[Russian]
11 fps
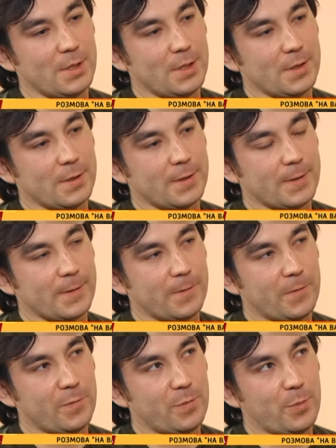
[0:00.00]
Я в
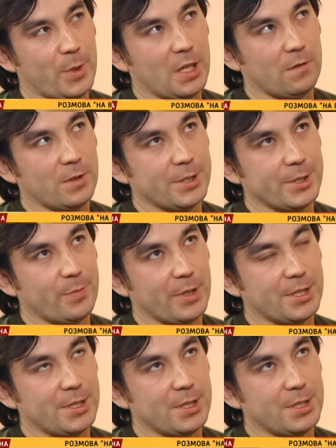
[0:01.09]
первый же
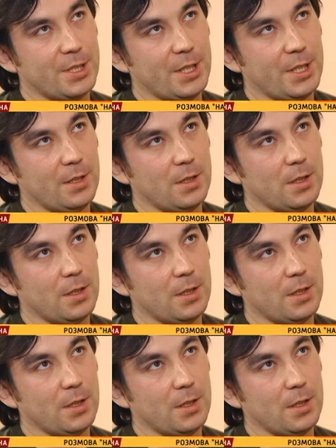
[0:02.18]
почти день